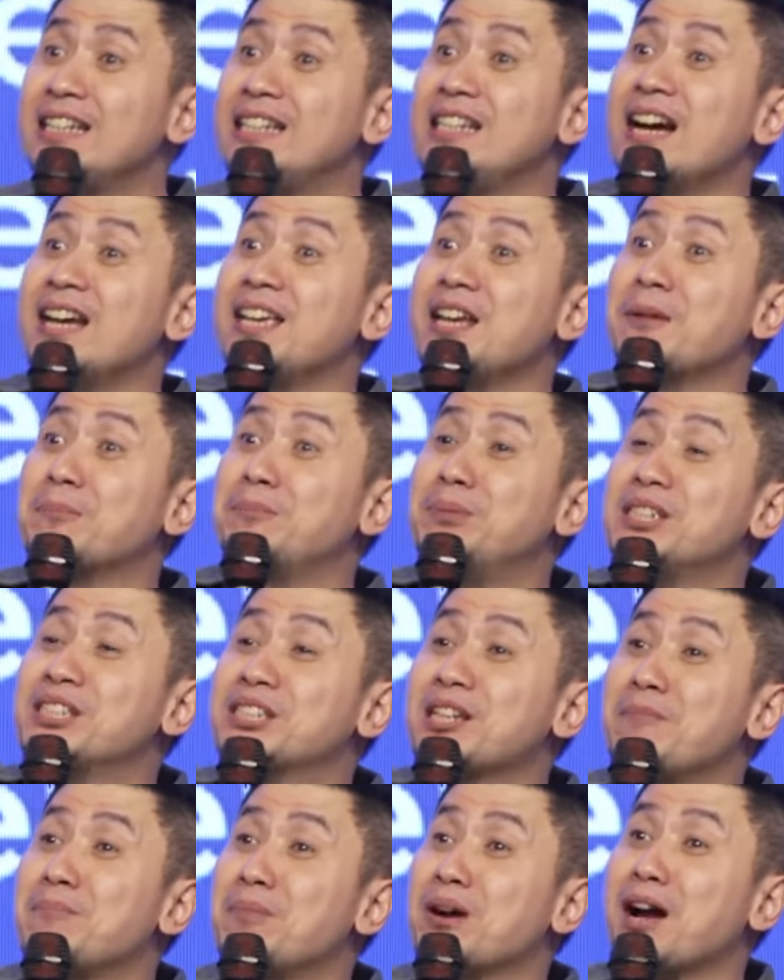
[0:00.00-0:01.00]
Dia yang
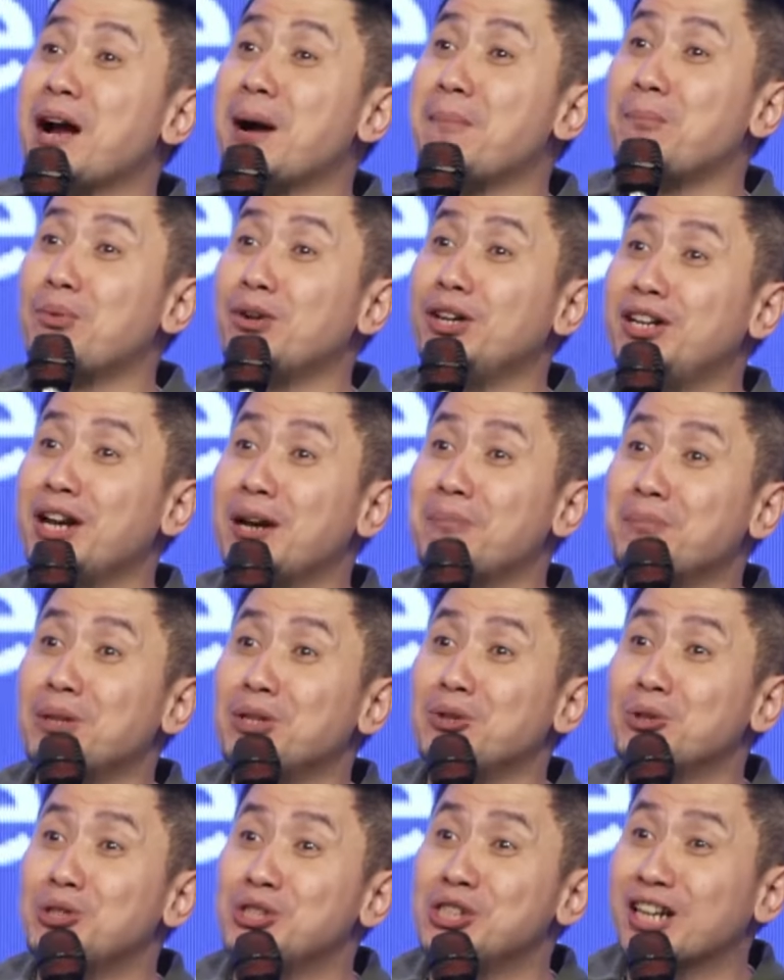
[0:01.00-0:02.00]
bisa mengampuni dan
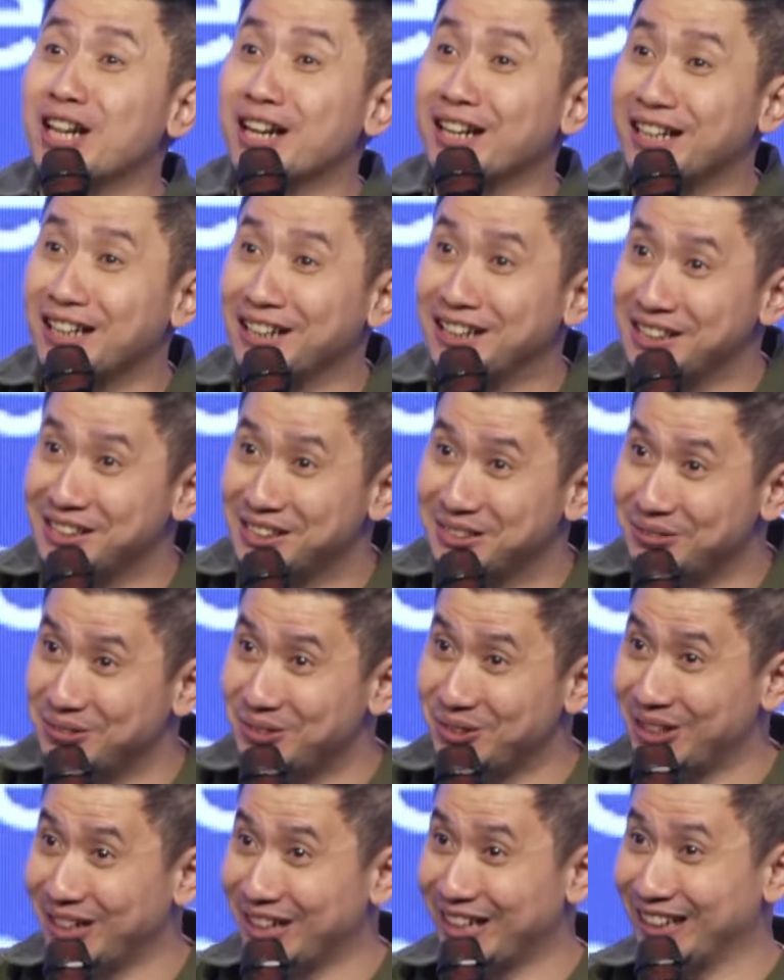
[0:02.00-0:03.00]
menyucikan kita
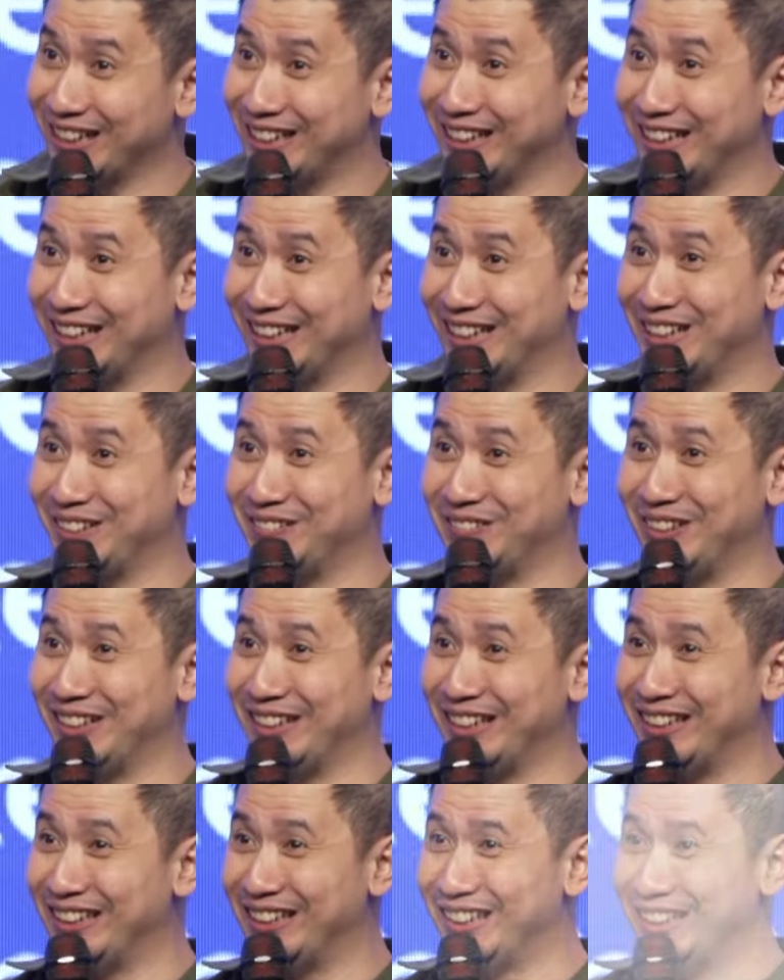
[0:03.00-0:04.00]
semua. Katakan
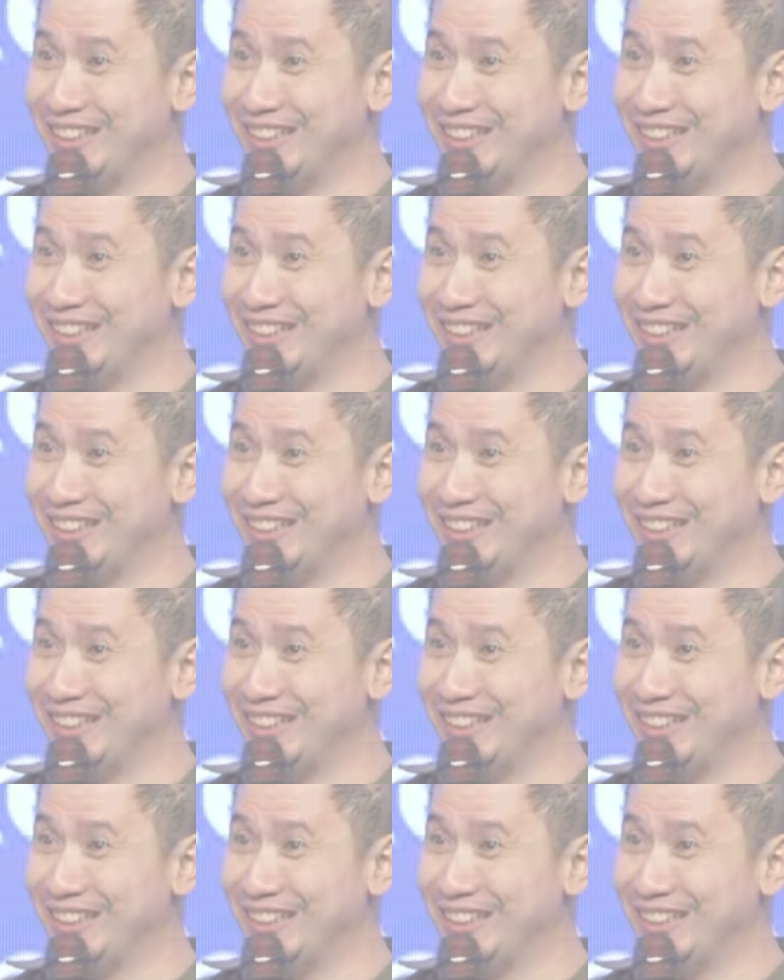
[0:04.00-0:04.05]
amin.